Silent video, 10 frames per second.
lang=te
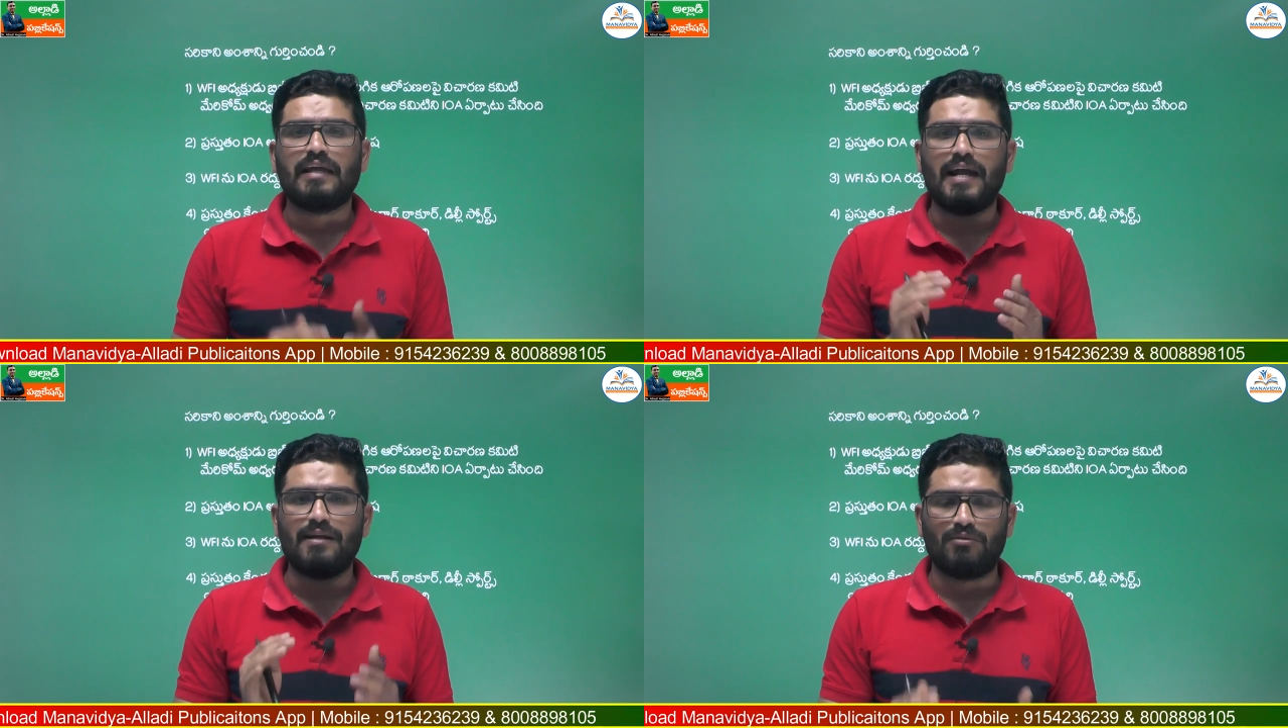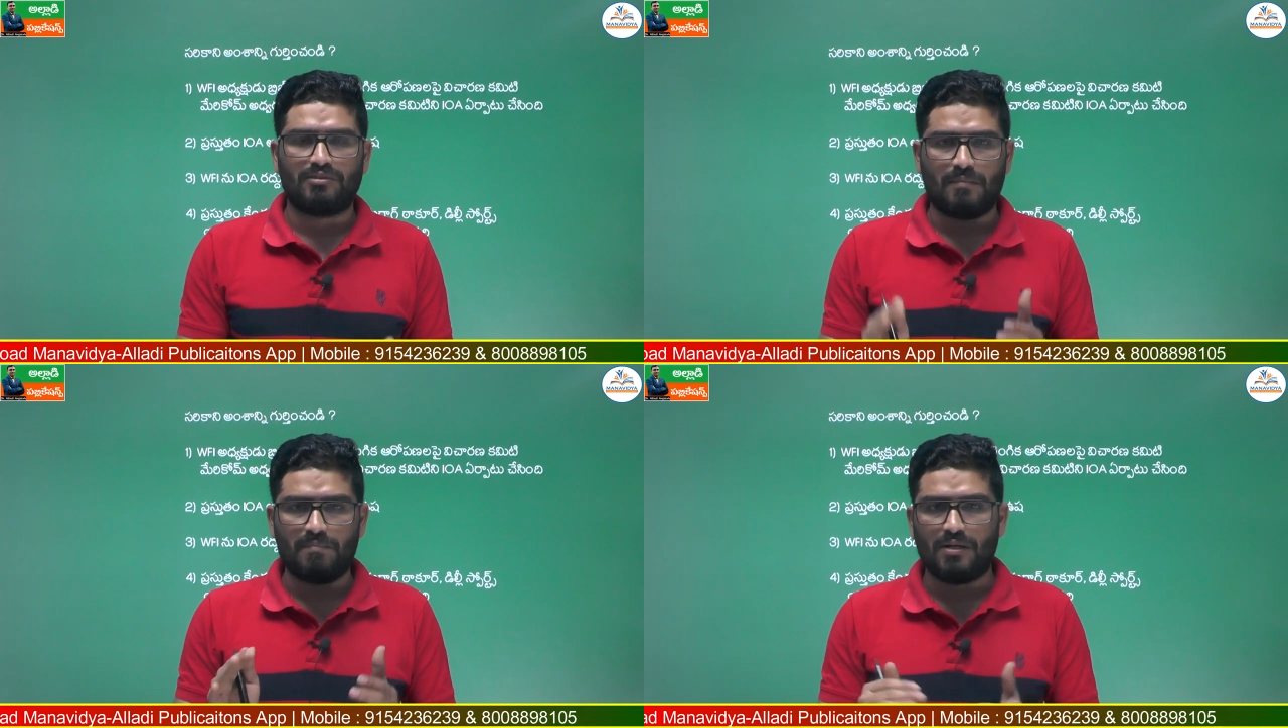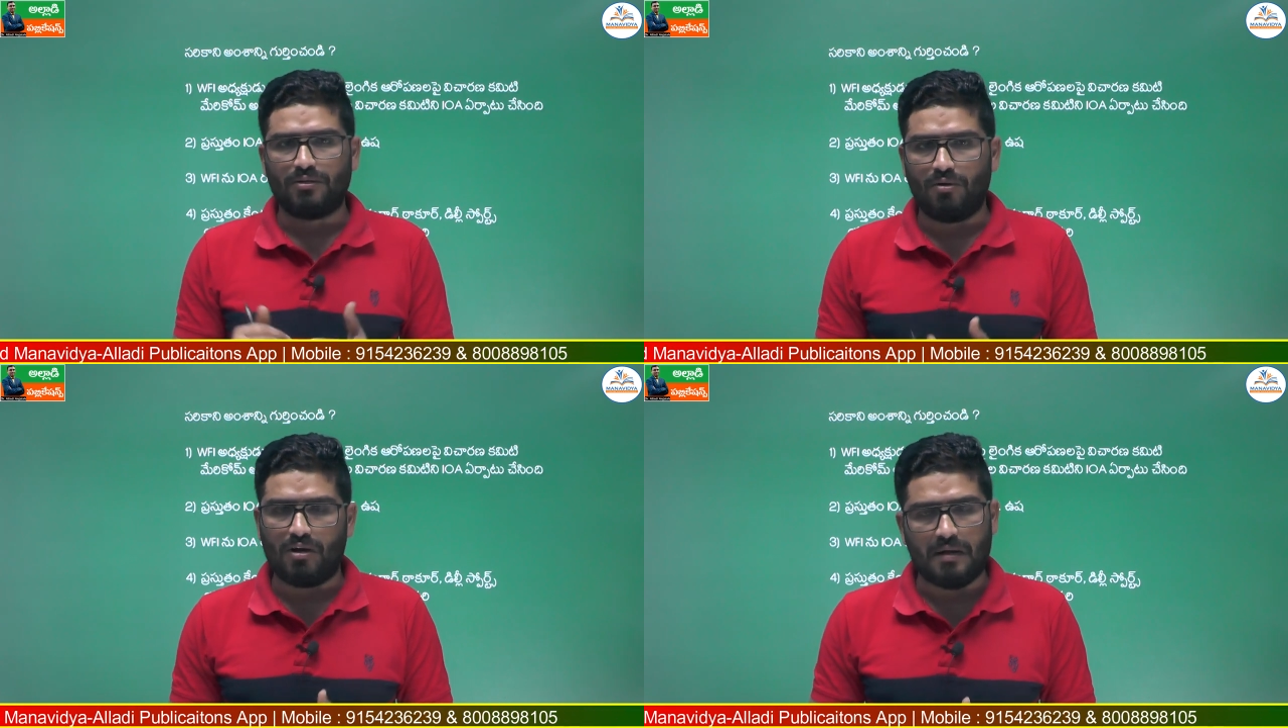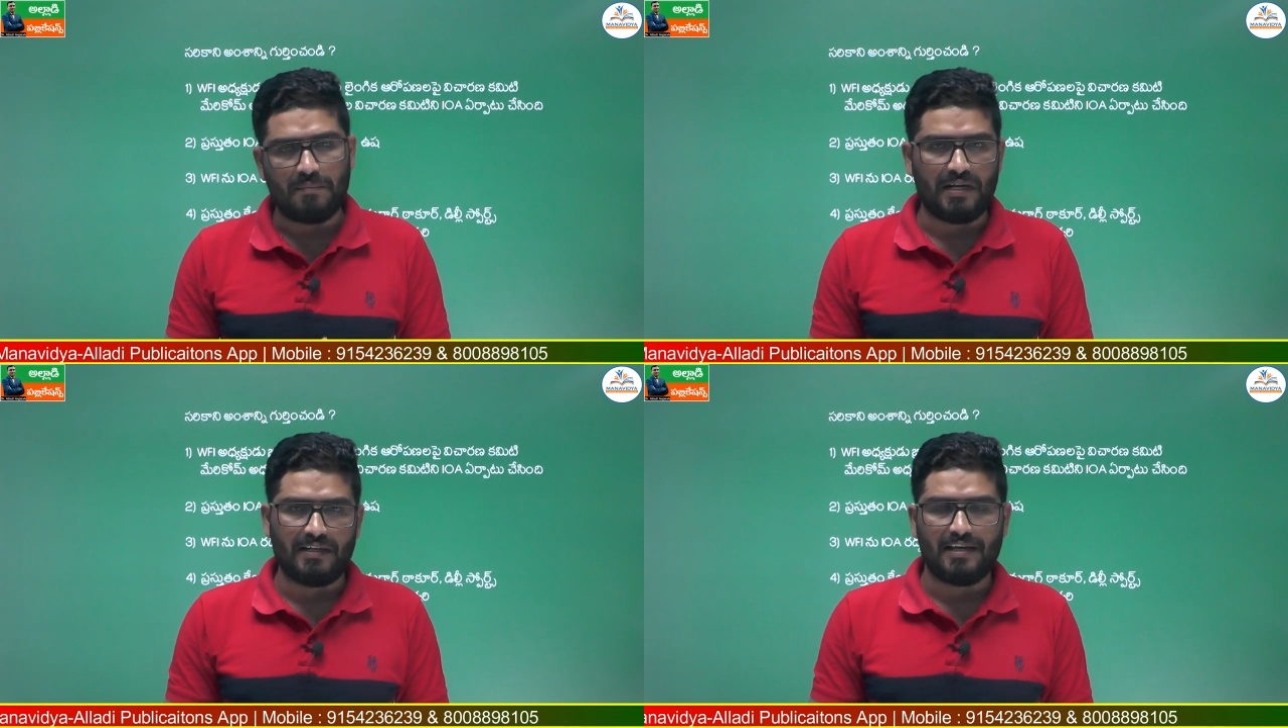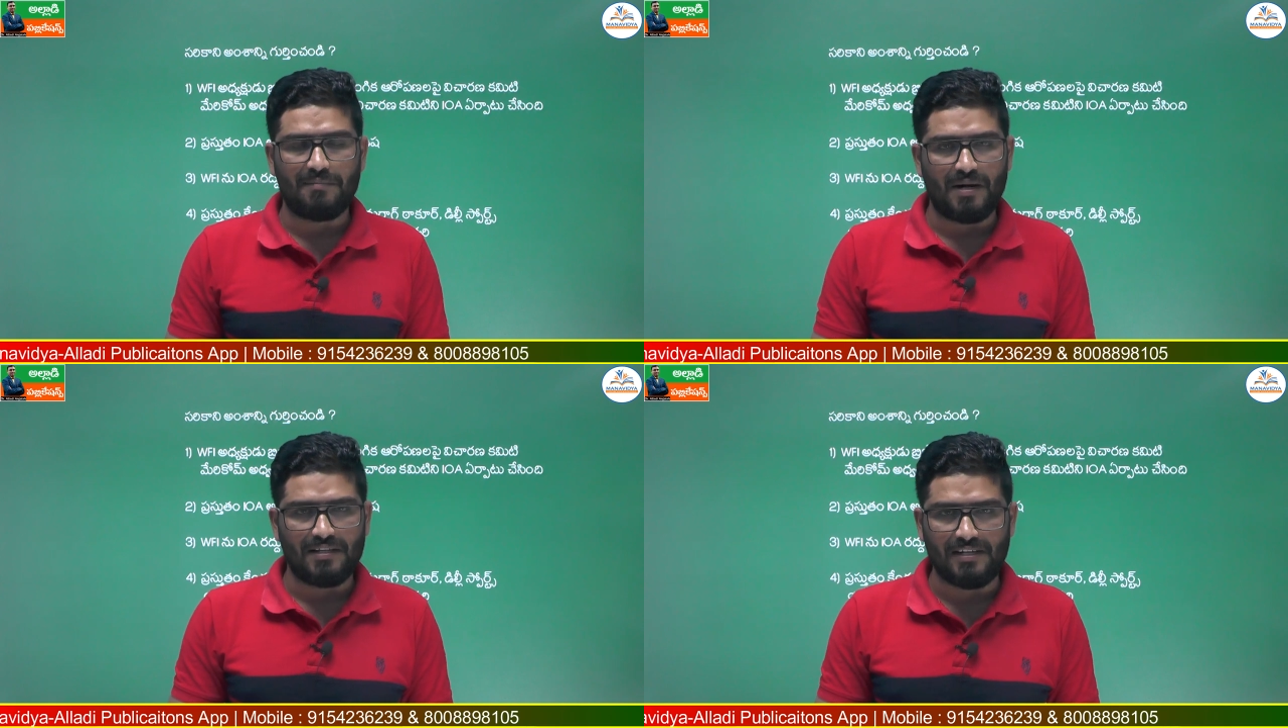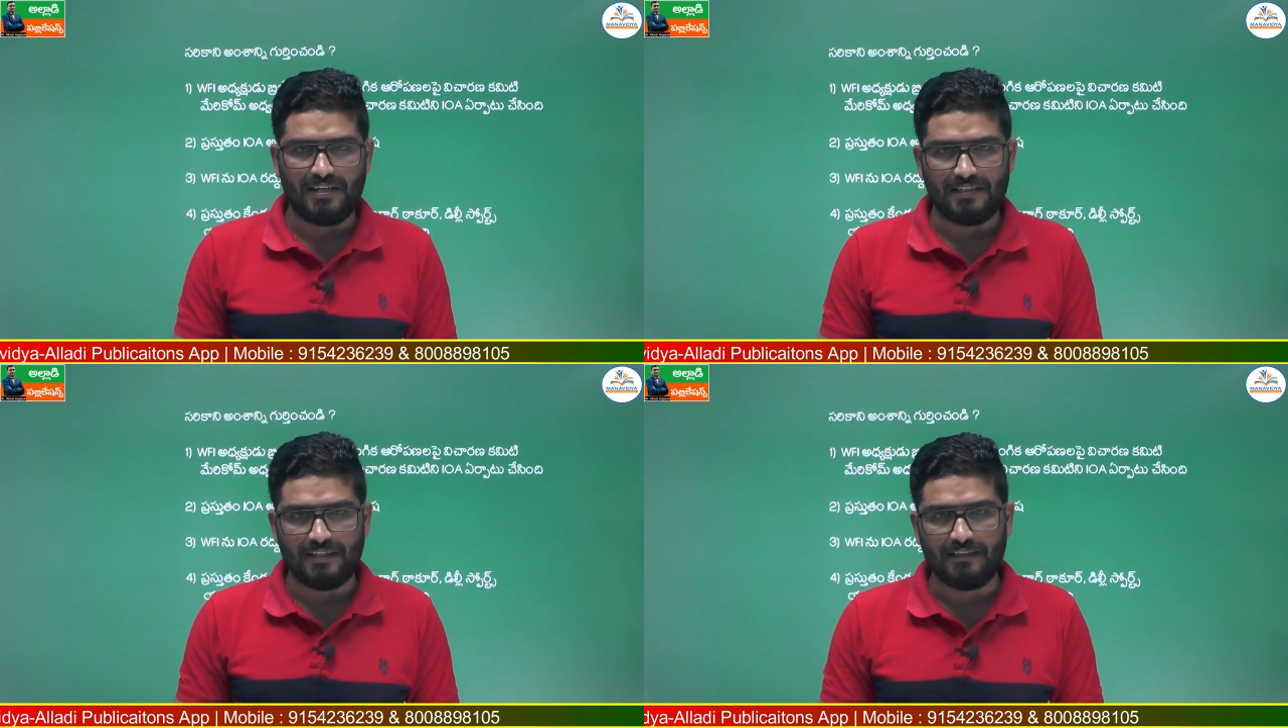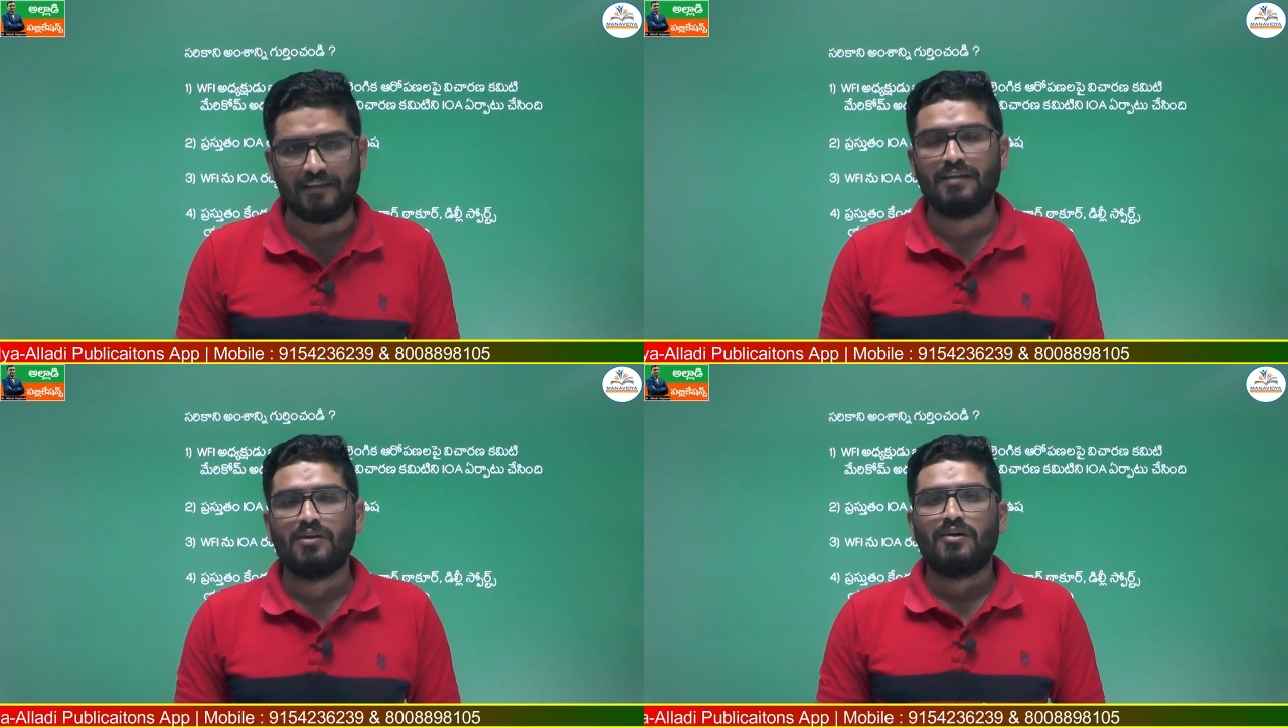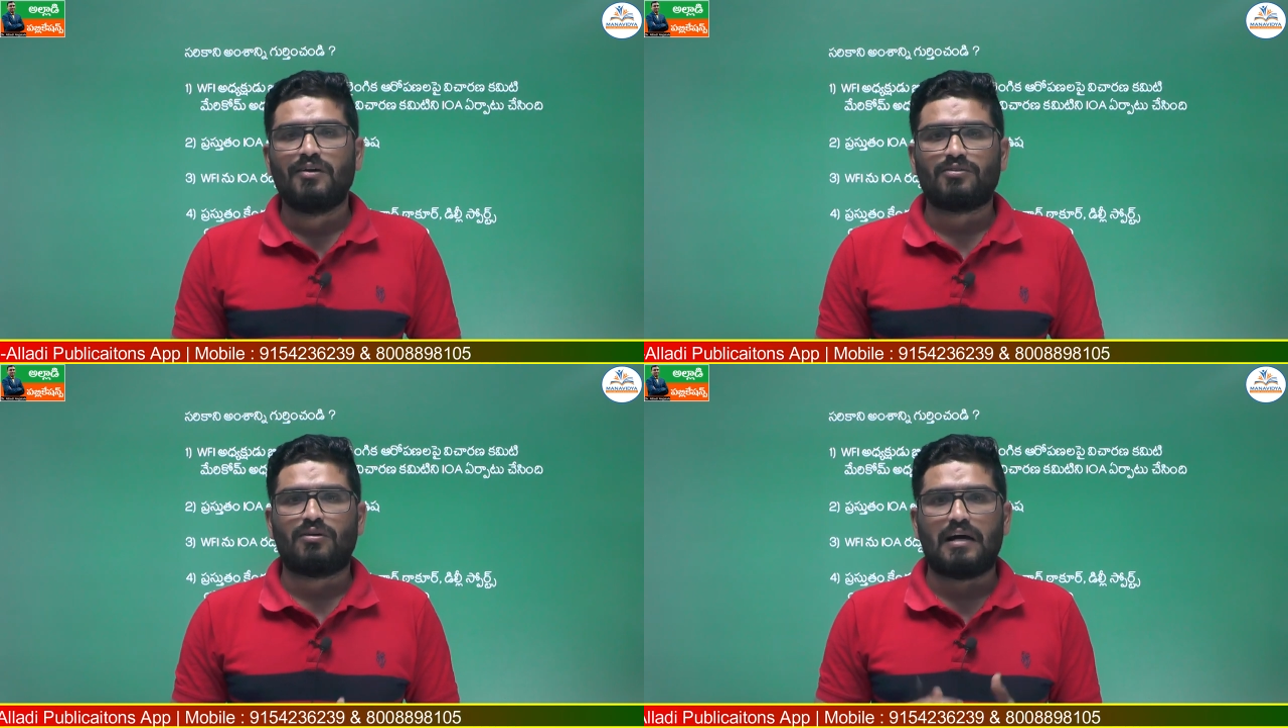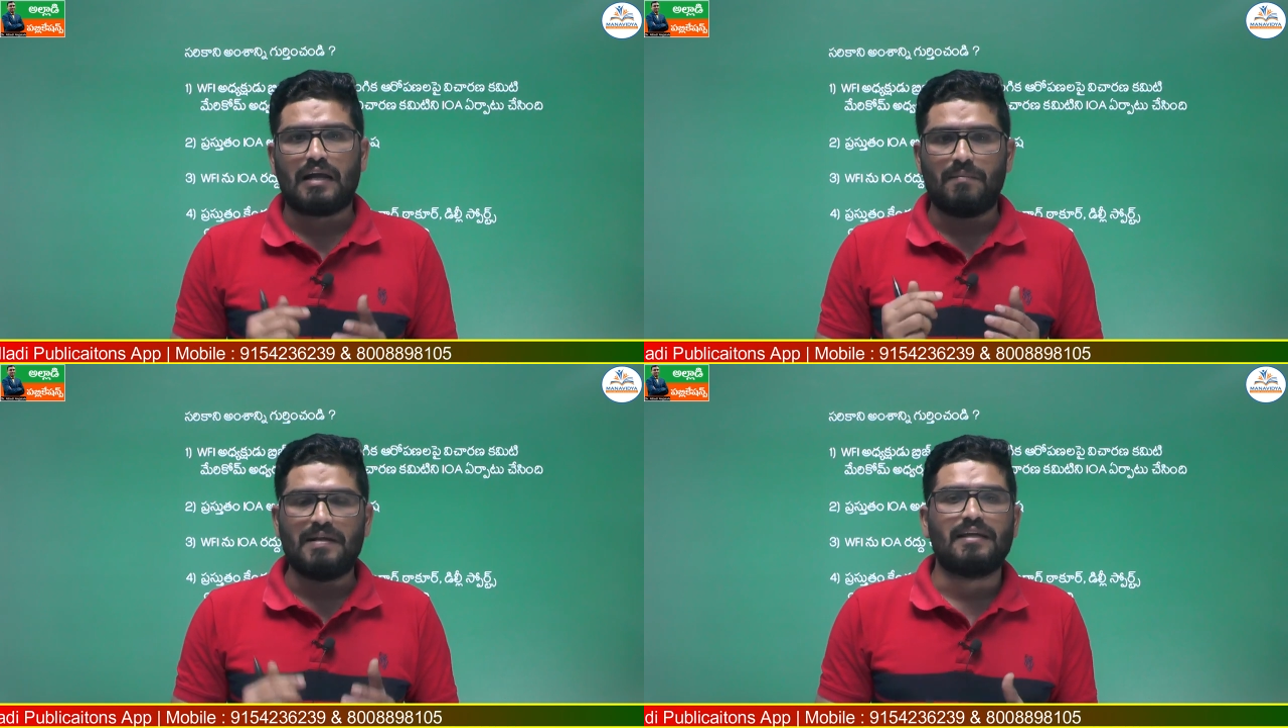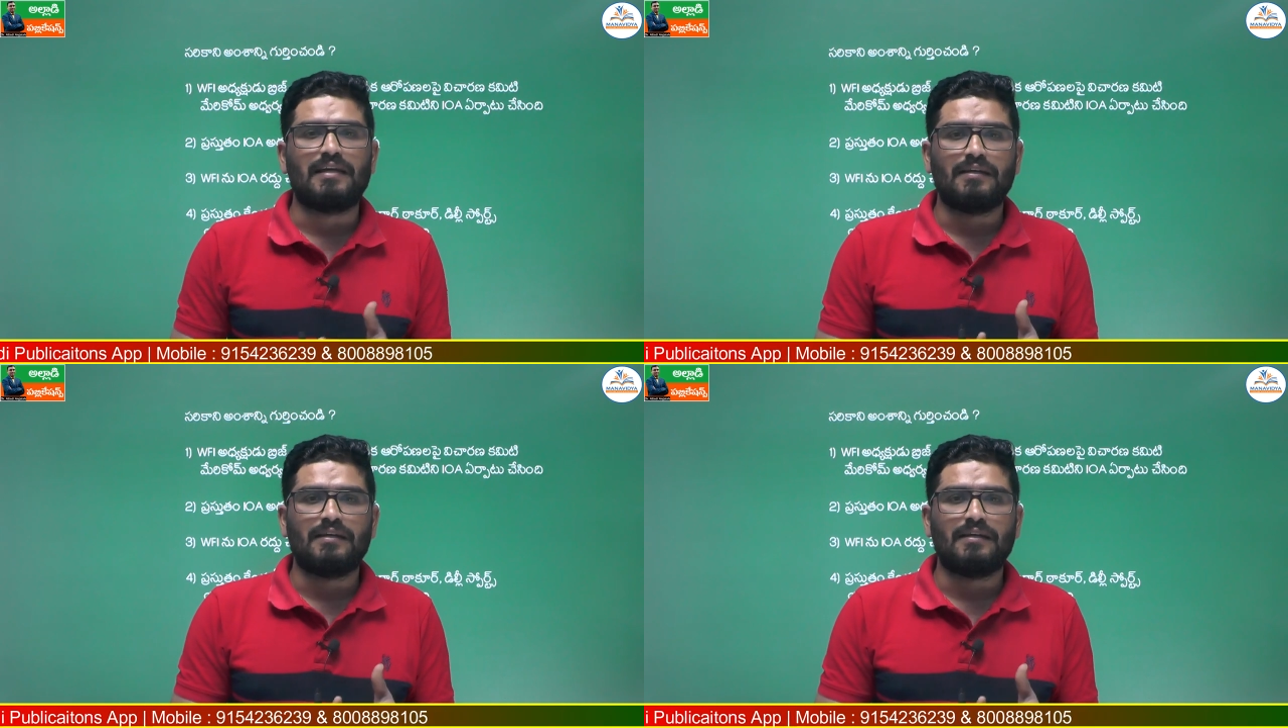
ఏడుగురు సభ్యులతో ఒక కమిటీని ఏర్పాటు చేయడం జరిగింది సో ఆ కమిటీ